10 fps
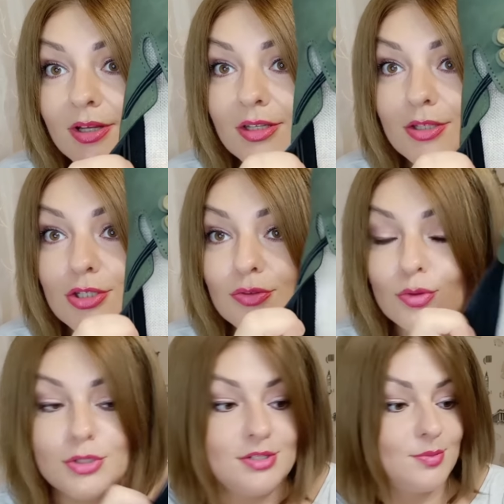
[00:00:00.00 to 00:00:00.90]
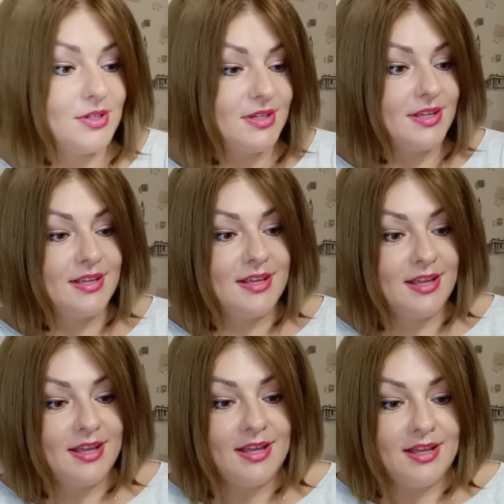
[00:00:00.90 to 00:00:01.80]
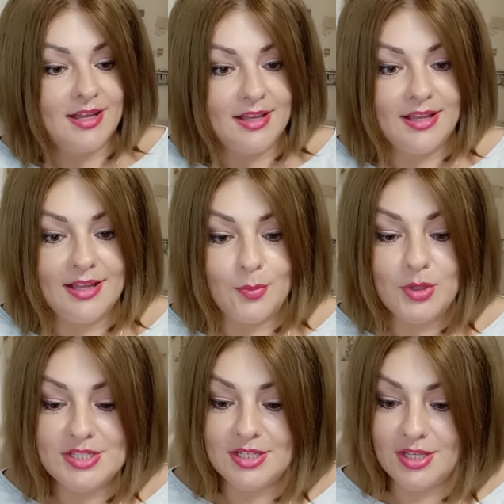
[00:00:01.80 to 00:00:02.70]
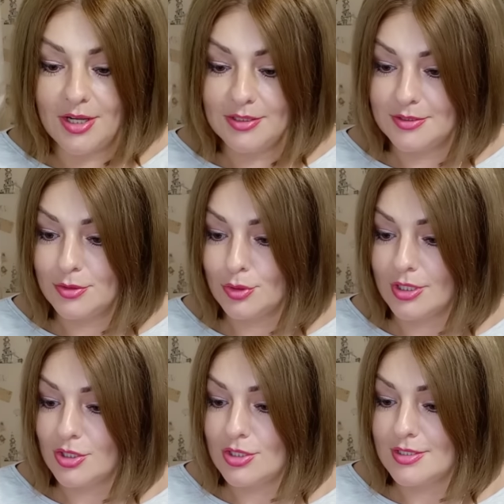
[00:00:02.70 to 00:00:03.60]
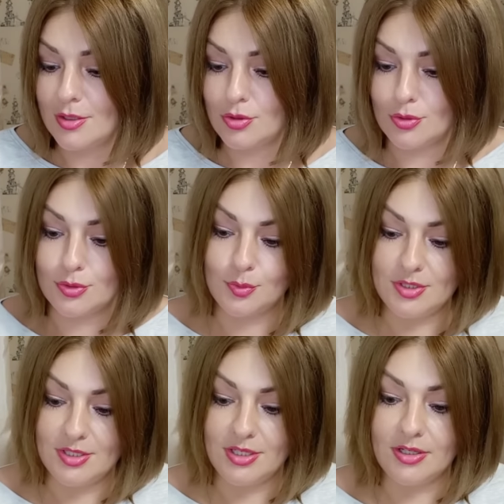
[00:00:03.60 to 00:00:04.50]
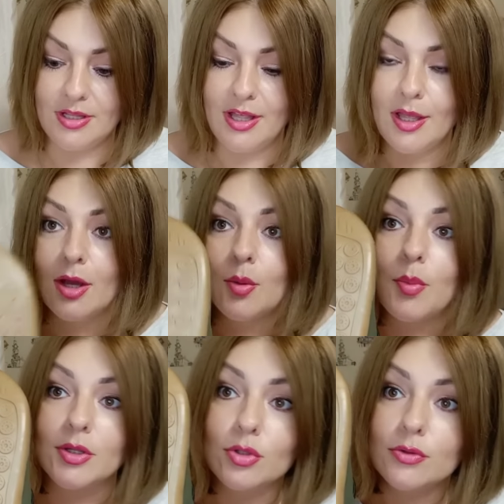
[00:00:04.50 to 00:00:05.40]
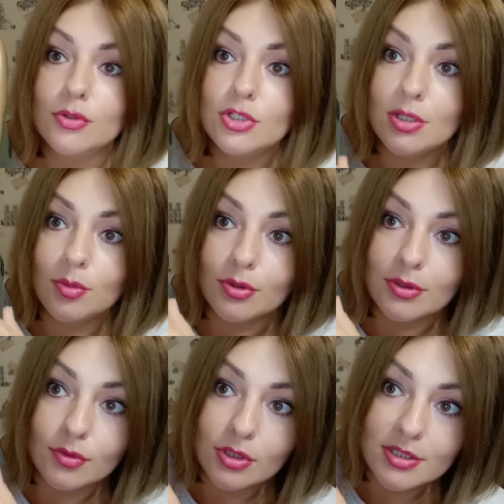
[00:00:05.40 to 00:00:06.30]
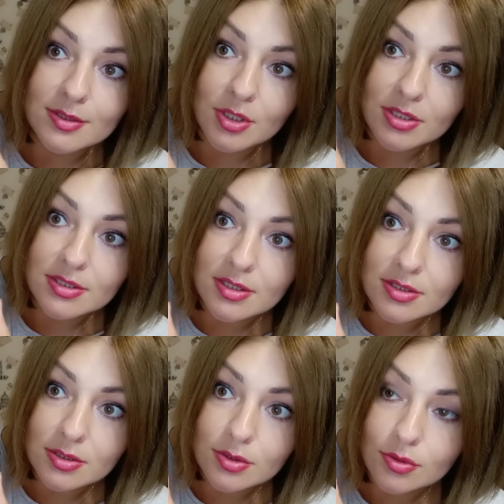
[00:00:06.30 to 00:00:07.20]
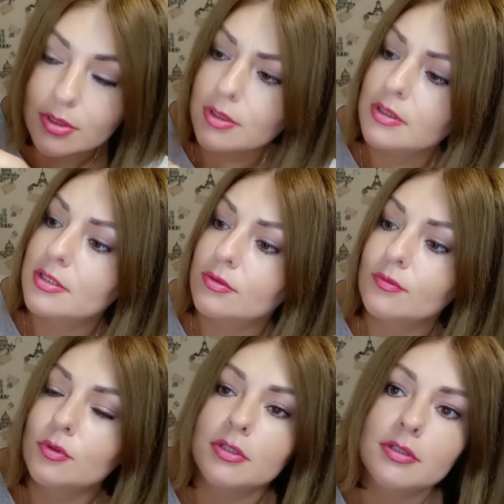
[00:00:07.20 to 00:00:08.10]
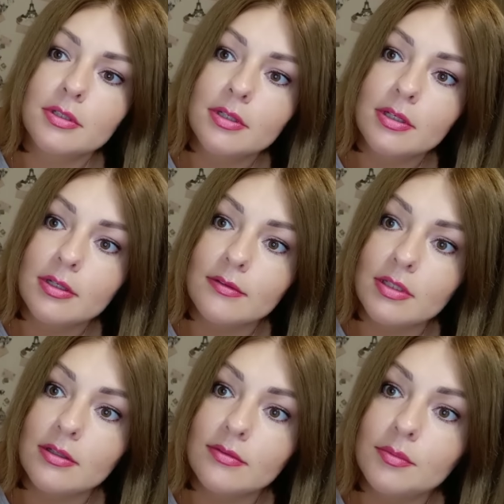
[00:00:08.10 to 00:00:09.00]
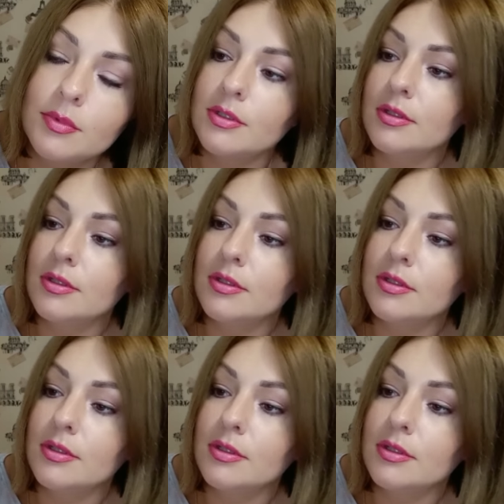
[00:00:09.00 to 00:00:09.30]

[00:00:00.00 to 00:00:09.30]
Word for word: Ничего себе. Материал, девчонки, я даже не знаю, что за материал. Подошва очень добротная. Вот размер, кстати, 40. Где он? Вот он. Видно вам?